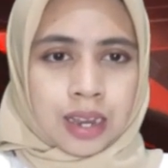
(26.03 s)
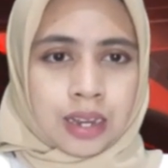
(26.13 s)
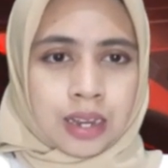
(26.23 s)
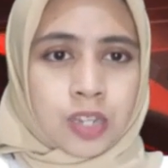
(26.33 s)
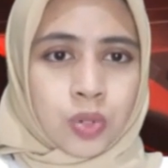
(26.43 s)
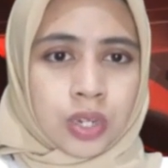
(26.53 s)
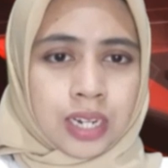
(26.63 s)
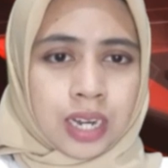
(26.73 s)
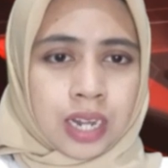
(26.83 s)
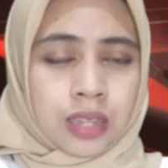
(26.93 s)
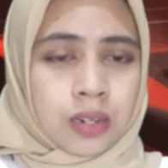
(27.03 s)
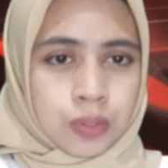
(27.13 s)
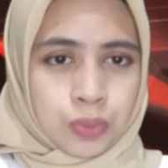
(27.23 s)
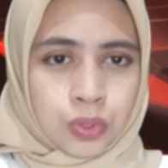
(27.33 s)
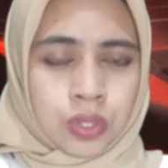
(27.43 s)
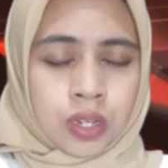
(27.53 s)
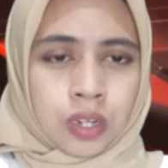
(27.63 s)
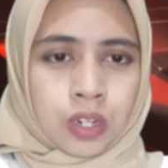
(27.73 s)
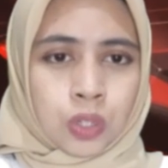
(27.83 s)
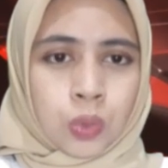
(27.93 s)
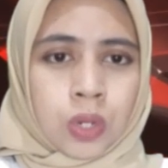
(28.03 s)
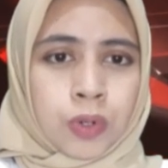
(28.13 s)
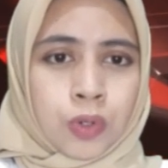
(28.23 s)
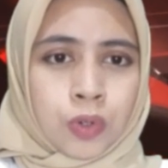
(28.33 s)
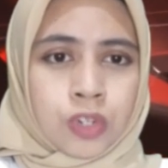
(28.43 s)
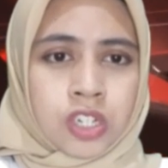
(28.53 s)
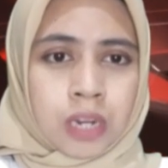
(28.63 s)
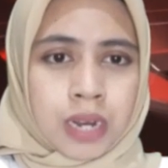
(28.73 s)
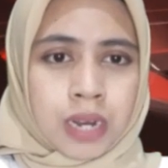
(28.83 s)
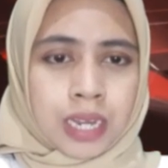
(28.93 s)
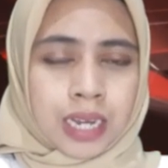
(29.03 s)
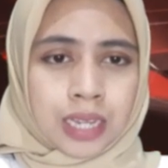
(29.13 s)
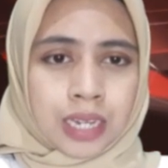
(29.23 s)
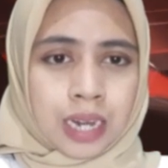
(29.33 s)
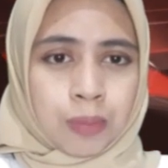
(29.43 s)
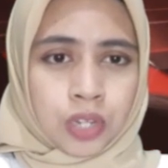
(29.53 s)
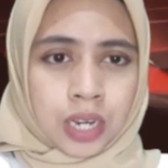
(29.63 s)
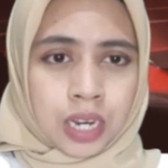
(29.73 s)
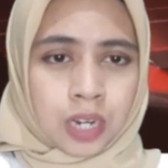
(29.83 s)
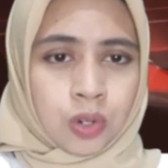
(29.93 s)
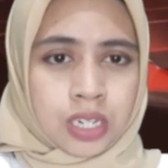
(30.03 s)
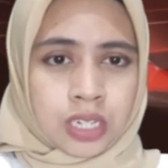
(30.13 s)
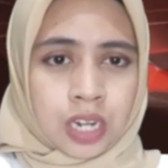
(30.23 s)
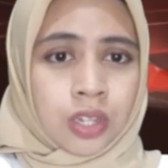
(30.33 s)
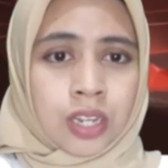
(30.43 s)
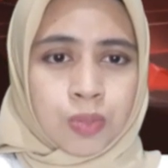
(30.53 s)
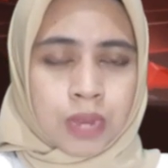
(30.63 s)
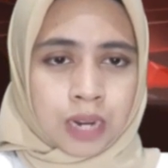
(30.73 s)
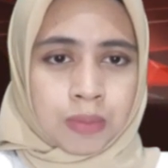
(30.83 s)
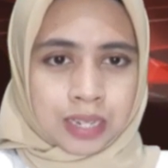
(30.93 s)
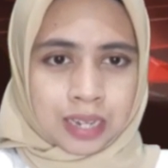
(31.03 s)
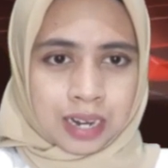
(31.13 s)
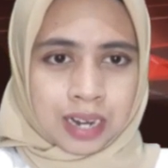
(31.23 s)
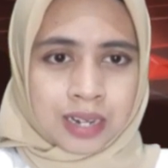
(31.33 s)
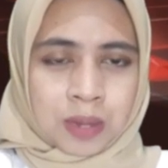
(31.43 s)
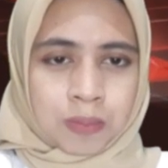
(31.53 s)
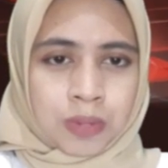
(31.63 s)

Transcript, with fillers: Adanya surat edaran tersebut, Ketua Pengurus Cabang Ikatan Apoteker Indonesia Kota Semarang mengatakan